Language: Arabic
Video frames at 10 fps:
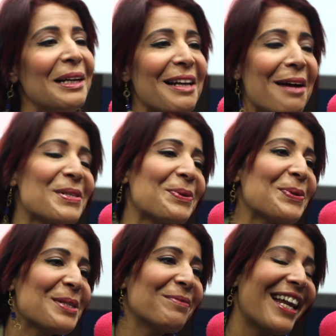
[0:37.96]
لل
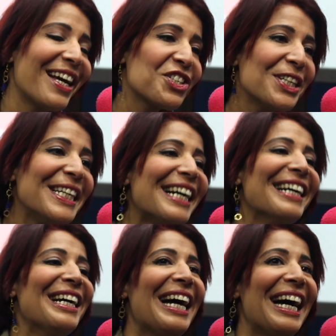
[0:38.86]
5 ونص نتاع العشيه
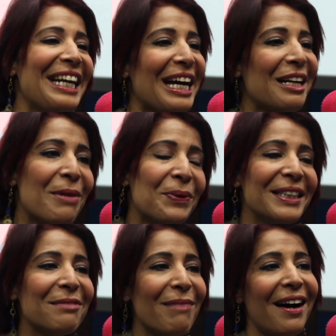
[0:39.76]
احنا على
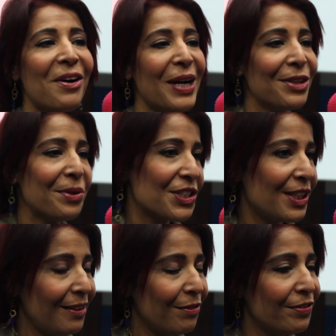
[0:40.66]
موعد مع
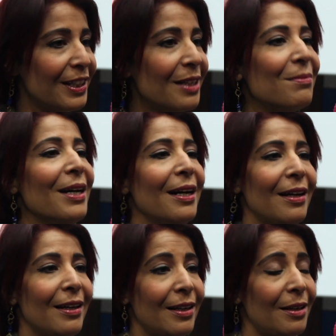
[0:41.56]
21 فيلم
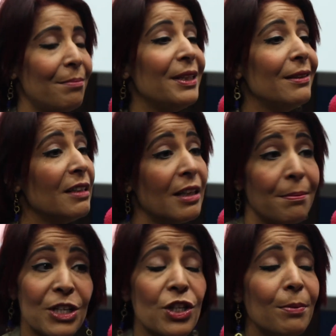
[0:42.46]
آه، من
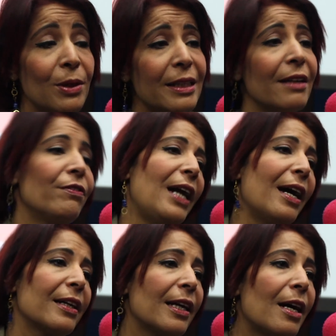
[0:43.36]
برشا بلدان في
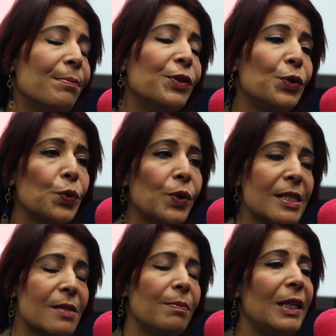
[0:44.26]
الحقيقه من
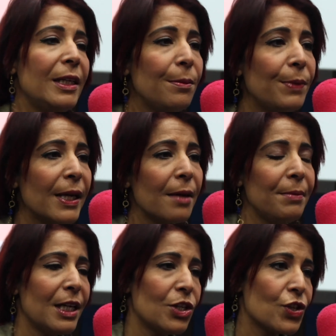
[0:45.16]
تونس من ليبيا
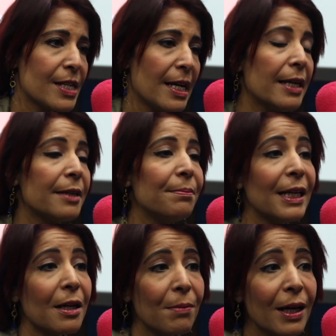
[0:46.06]
من الجزائر
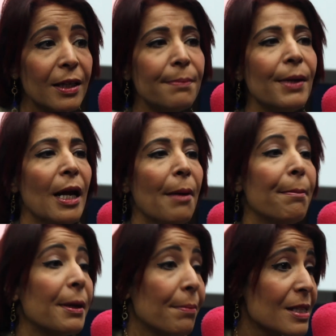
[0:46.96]
من المغرب
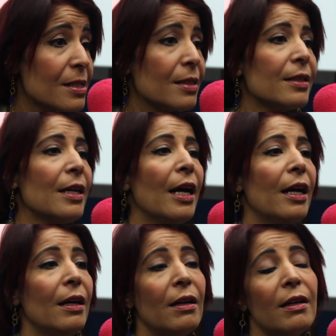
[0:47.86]
من مصر
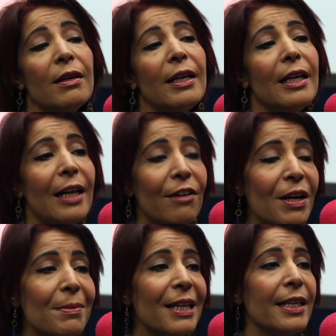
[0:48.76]
آه،
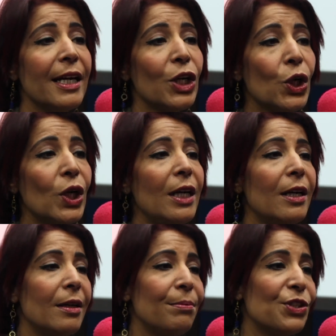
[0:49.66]
الافلام هذه
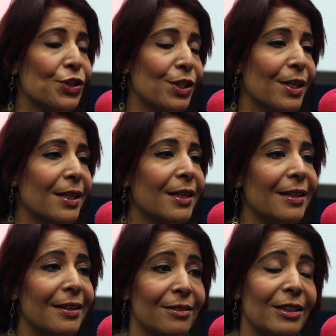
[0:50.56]
الكل باش
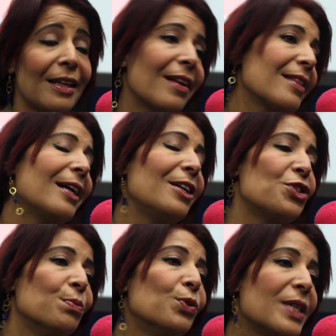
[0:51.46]
آه، تتعرض على
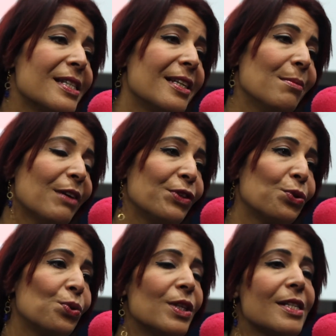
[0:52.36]
جمهور السينما في
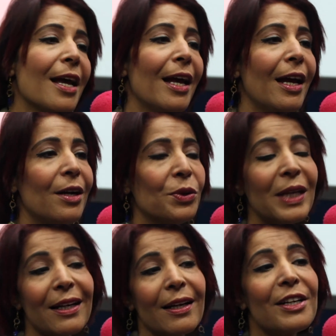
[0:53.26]
تونس
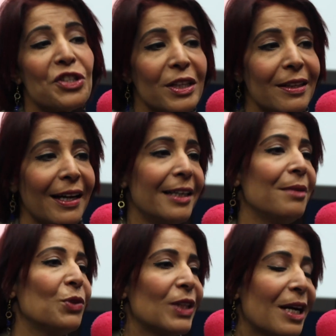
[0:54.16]
هناك لجنه
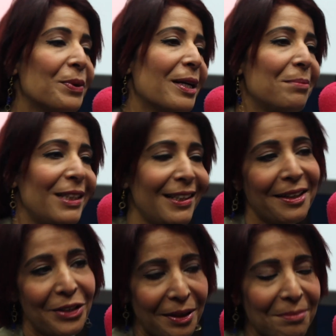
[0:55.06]
تحكيم متكونه
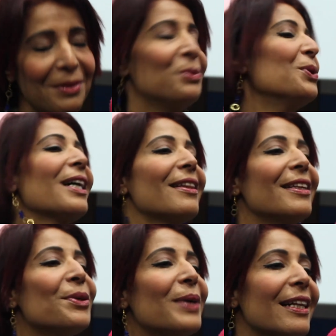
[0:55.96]
مني انا مبروكه
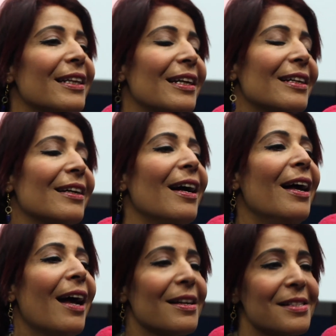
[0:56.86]
خدير وكذلك
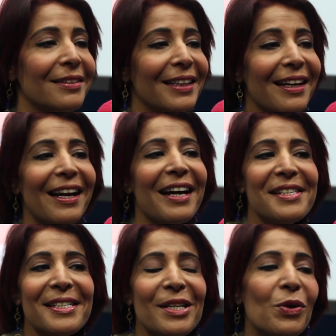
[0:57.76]
الصديقه
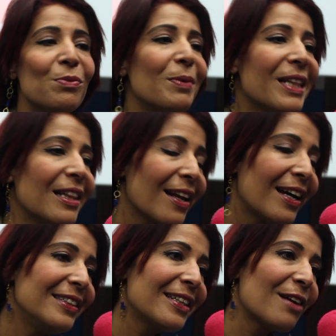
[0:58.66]
العزيزه والممثله
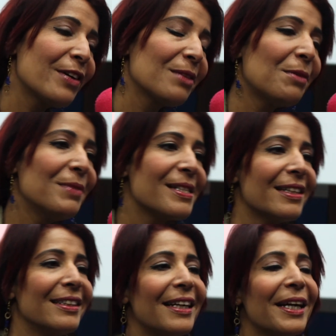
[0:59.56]
القديره فاطمه بن
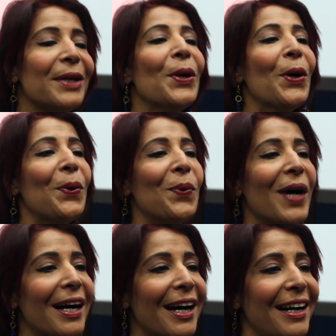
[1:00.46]
سعيدان
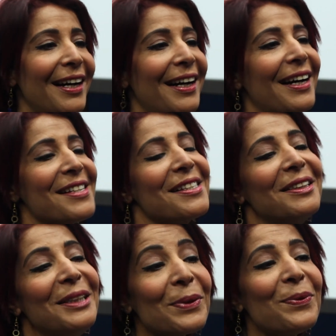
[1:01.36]

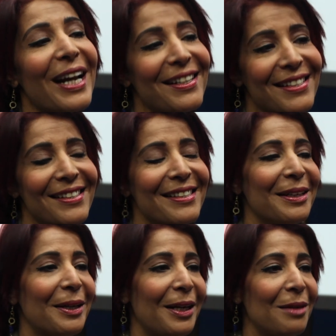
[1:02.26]
والصديق والعزيز
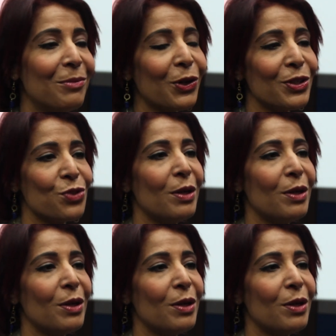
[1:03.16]
المخرج